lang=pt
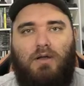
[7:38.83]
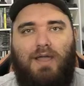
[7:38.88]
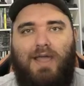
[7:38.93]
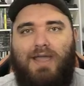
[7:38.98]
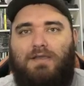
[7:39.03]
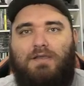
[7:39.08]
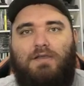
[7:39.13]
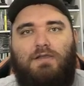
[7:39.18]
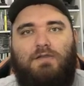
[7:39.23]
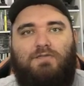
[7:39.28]

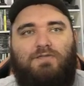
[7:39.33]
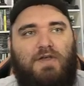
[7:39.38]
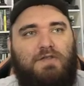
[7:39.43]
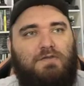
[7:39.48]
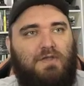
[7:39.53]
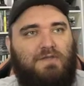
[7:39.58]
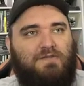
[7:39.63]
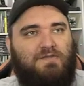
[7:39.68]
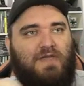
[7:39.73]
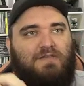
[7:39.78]
É isso, faz
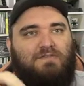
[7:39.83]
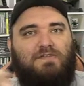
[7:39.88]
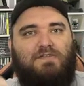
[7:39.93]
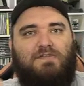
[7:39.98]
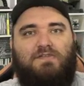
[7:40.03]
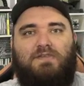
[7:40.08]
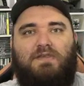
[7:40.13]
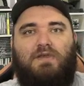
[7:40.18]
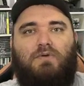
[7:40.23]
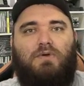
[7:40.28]
uma
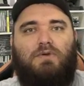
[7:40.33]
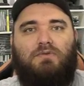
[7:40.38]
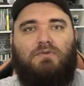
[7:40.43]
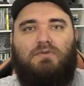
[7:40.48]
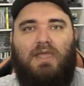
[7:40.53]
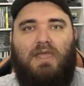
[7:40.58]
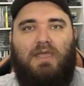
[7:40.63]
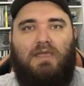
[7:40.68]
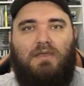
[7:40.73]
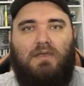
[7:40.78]
sidezinha quando
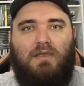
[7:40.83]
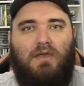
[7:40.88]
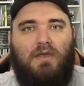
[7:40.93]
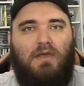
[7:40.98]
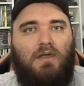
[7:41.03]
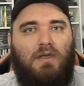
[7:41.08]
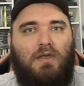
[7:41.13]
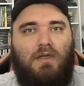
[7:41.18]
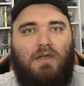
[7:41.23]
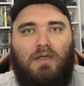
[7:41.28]
tem
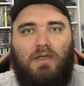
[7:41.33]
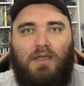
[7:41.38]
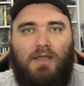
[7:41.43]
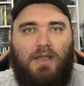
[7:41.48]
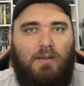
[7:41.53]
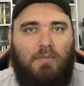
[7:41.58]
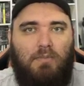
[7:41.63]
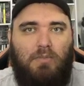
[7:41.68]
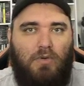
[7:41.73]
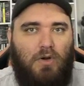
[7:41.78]
e
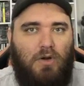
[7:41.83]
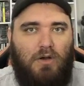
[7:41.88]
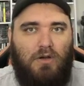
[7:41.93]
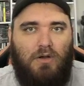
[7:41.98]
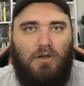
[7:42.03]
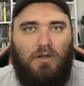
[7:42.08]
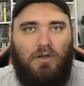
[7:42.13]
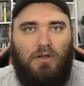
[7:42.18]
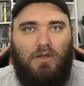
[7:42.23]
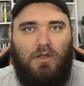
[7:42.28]

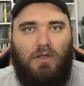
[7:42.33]
acabou.